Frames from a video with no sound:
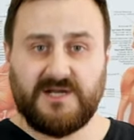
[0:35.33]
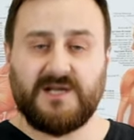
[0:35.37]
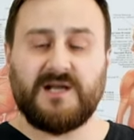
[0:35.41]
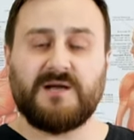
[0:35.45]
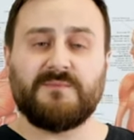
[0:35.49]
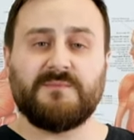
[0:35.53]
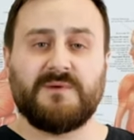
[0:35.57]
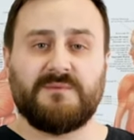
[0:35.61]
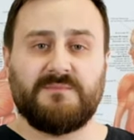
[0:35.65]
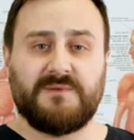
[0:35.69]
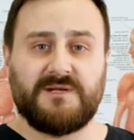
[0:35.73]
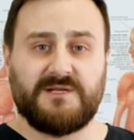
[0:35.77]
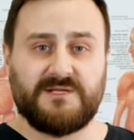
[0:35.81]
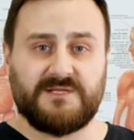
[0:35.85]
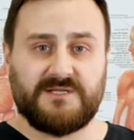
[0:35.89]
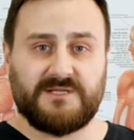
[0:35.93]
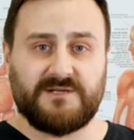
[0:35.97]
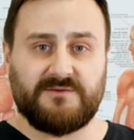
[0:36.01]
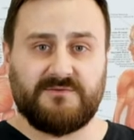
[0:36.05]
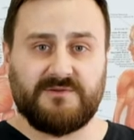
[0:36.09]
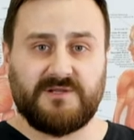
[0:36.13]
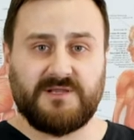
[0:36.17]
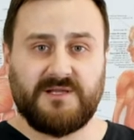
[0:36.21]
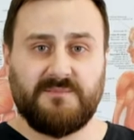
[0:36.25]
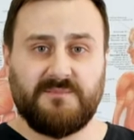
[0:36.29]
как
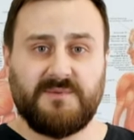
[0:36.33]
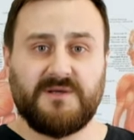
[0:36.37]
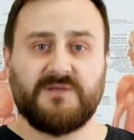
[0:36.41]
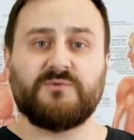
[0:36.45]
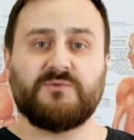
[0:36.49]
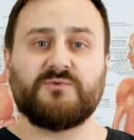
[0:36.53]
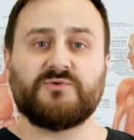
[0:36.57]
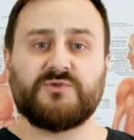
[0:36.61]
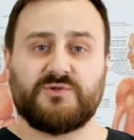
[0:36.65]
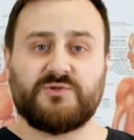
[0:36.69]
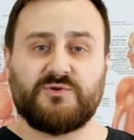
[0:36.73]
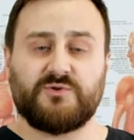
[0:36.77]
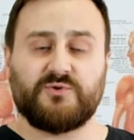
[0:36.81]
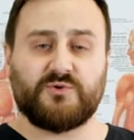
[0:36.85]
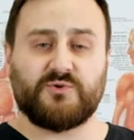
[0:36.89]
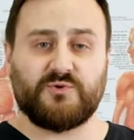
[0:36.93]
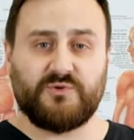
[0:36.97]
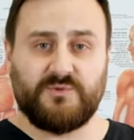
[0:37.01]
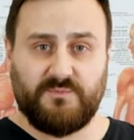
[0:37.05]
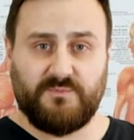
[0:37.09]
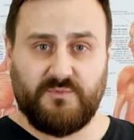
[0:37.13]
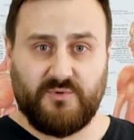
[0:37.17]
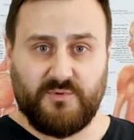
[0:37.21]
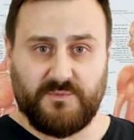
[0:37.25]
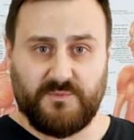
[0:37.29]
мобилизировать лопатку с
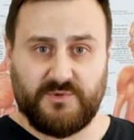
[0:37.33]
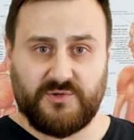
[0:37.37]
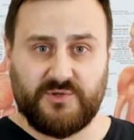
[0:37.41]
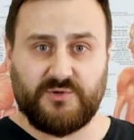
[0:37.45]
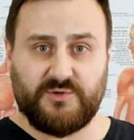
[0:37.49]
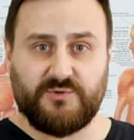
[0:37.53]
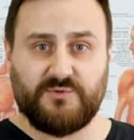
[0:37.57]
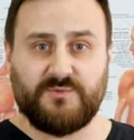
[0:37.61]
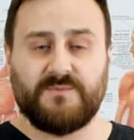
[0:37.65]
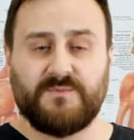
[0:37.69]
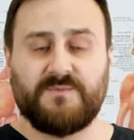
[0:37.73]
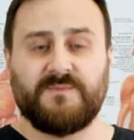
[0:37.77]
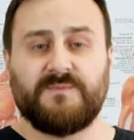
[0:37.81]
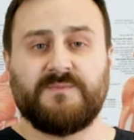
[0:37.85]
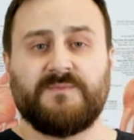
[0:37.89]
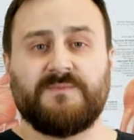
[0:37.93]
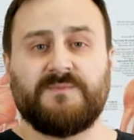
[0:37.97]
чужой помощью.